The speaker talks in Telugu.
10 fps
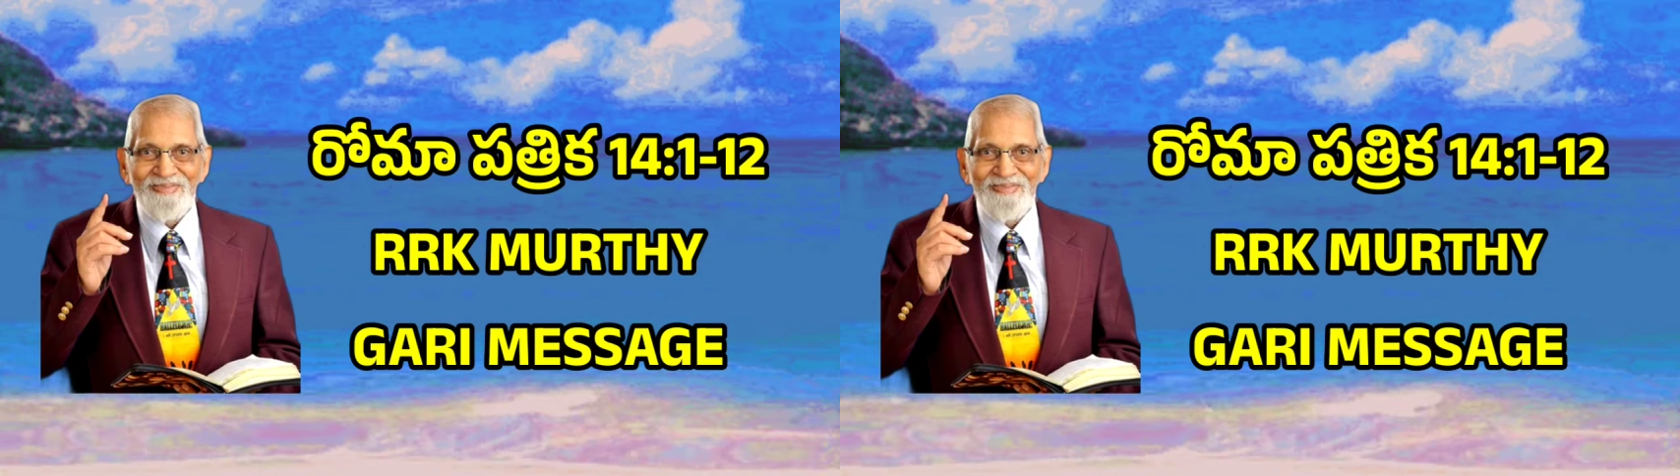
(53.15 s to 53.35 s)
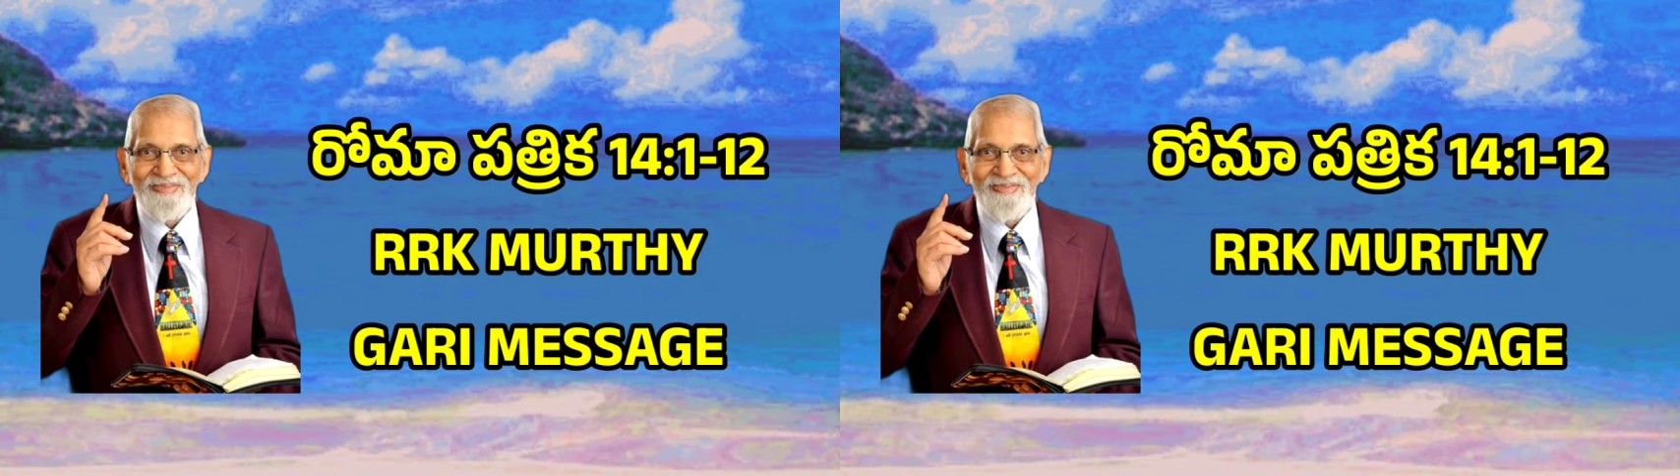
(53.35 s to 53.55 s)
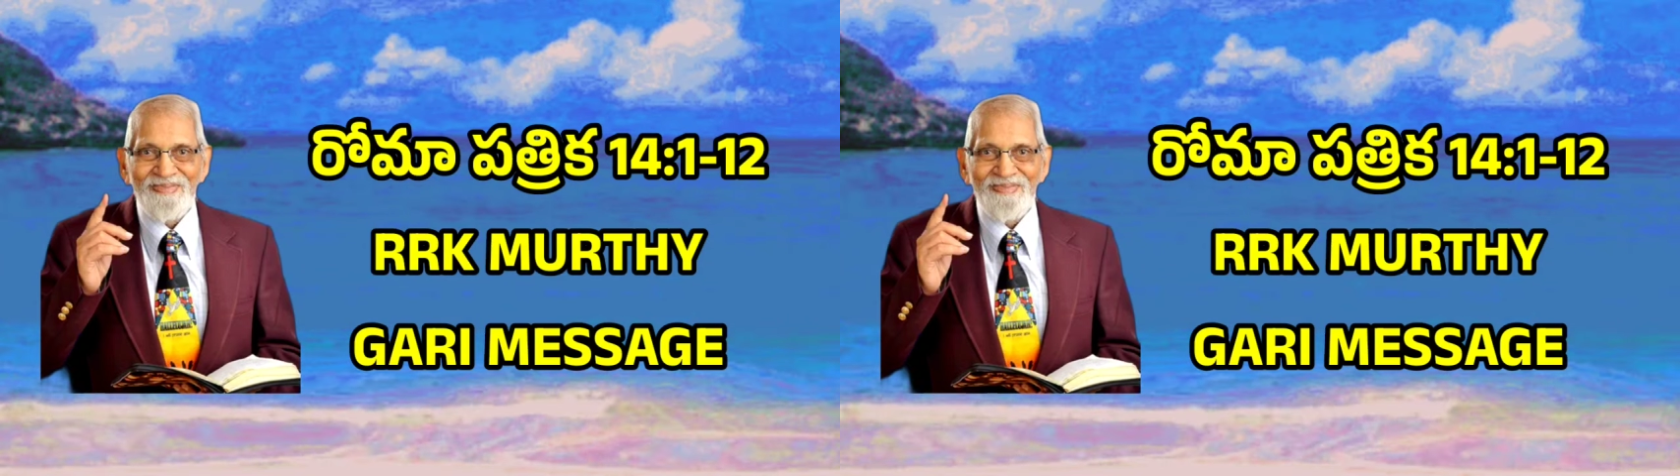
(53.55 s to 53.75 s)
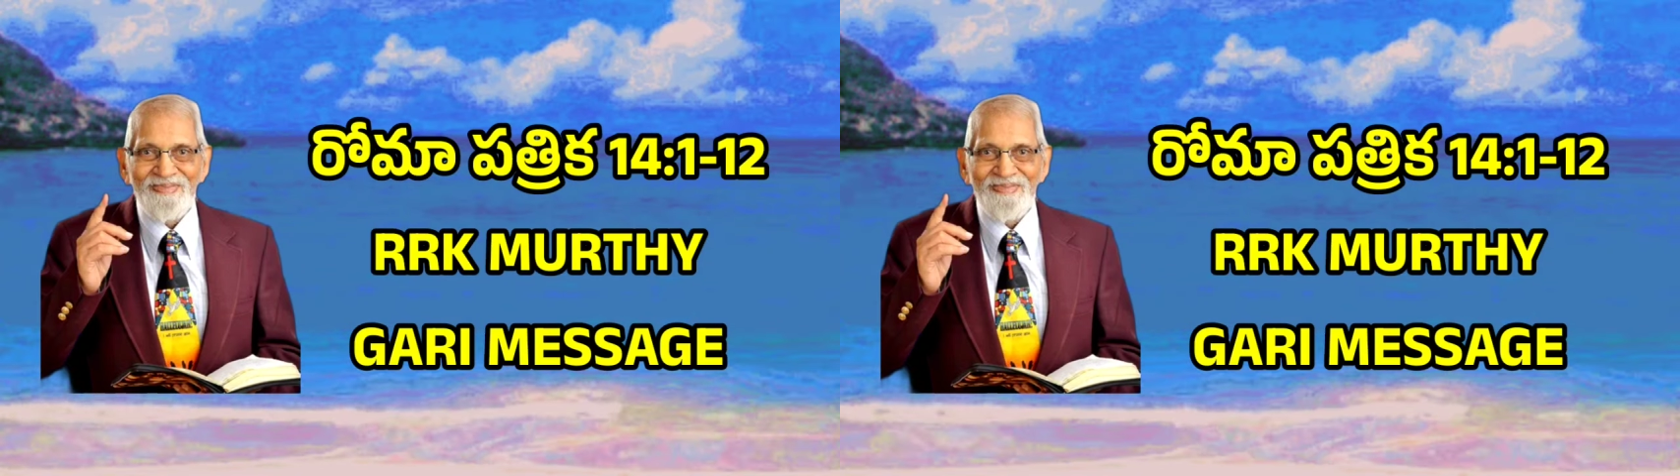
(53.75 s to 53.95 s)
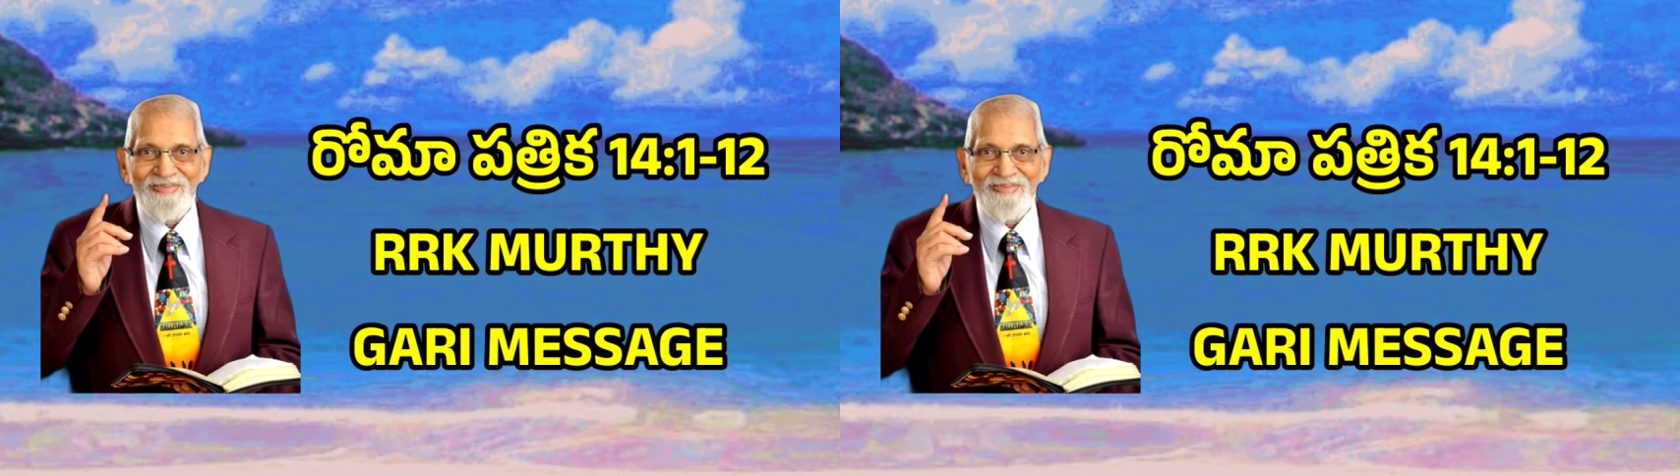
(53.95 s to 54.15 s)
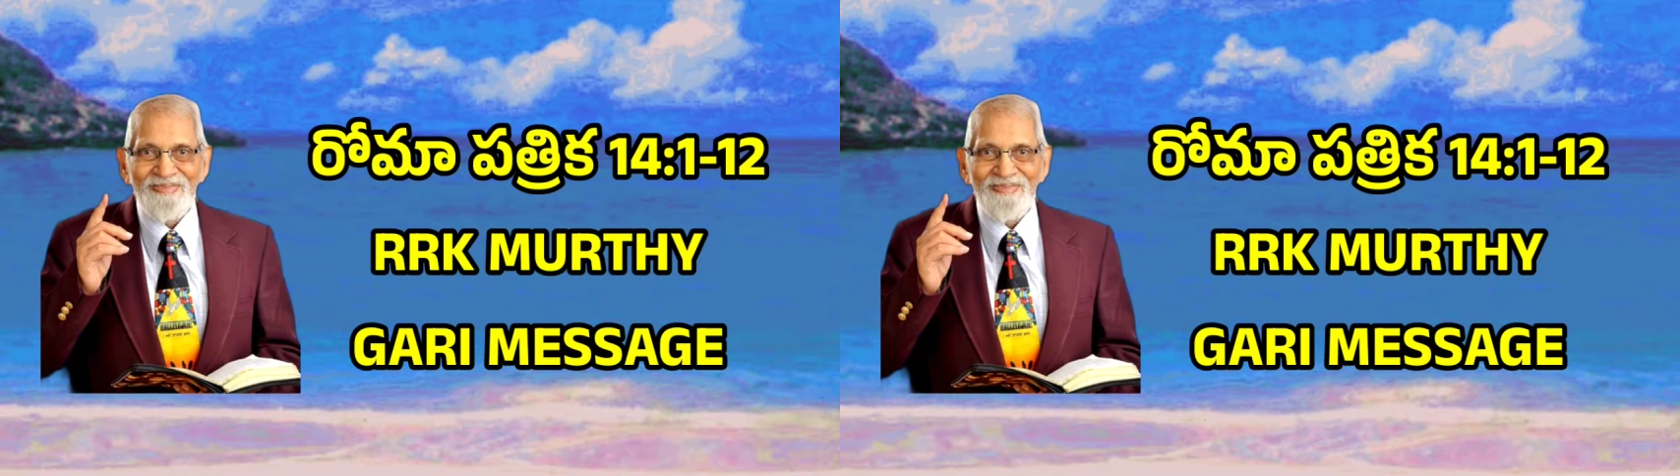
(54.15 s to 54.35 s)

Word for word: చూడడమూ కాదు